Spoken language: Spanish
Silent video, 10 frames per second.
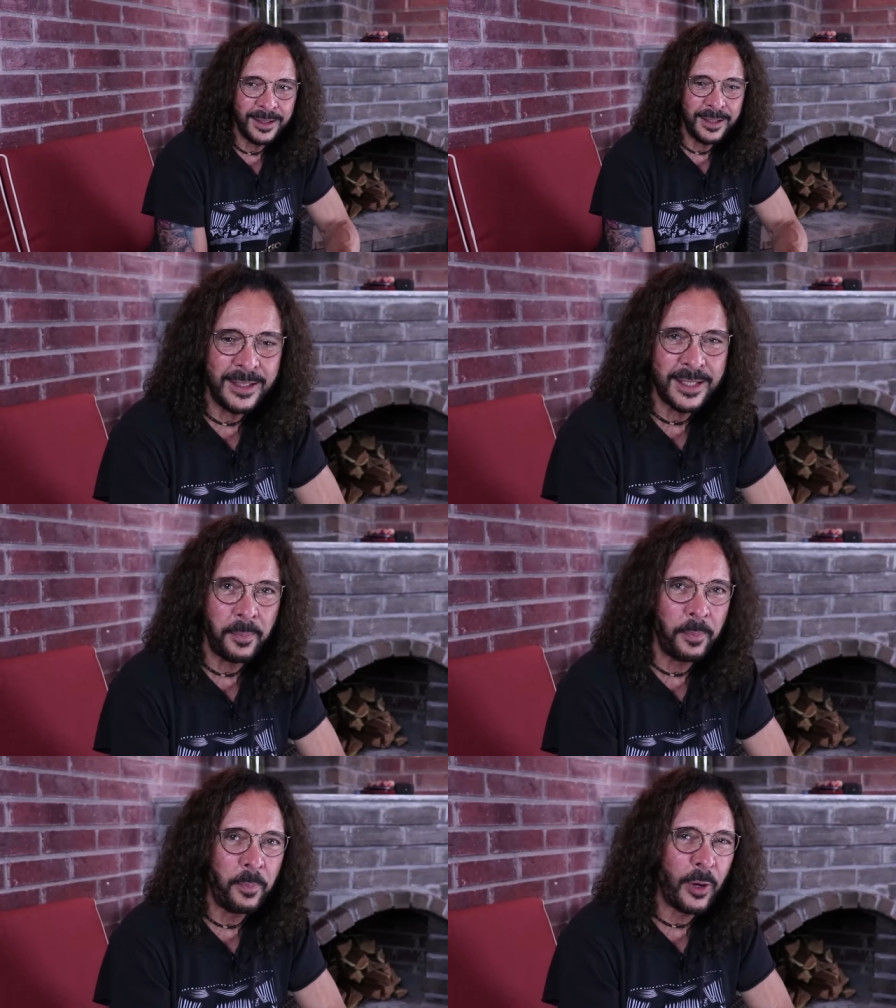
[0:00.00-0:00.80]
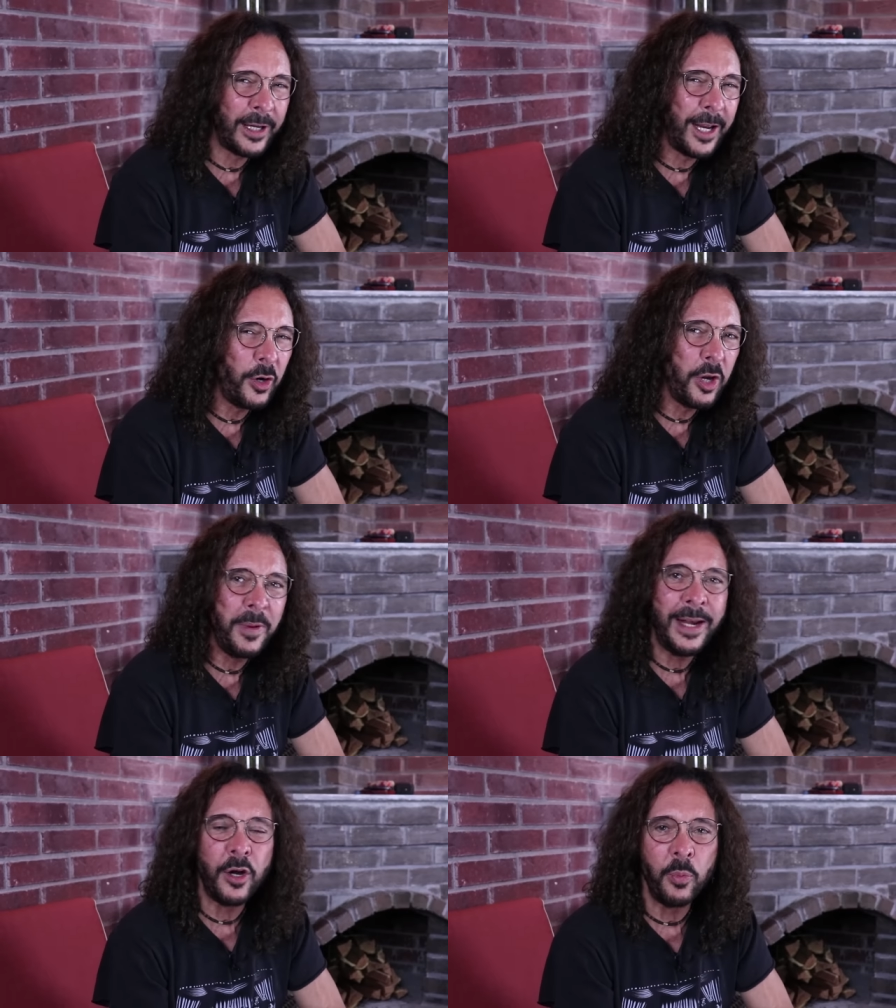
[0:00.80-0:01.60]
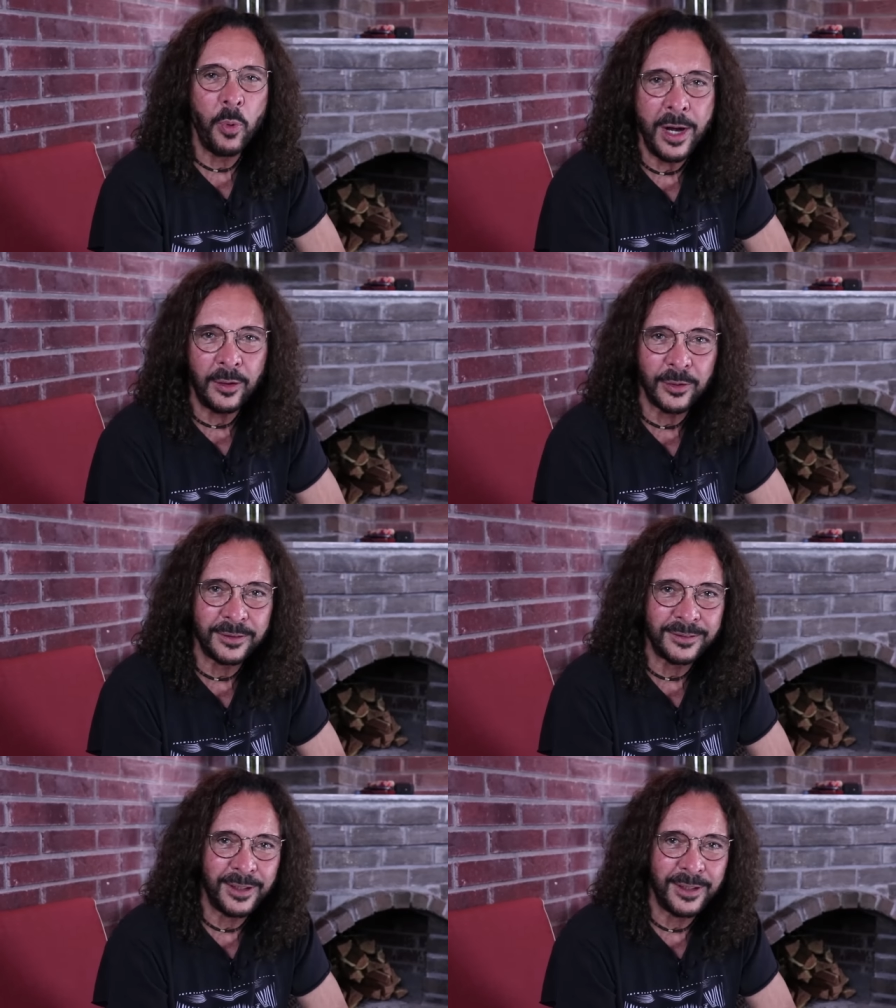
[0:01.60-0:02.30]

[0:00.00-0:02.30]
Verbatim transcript: Y se, qué no iba al aeropuerto,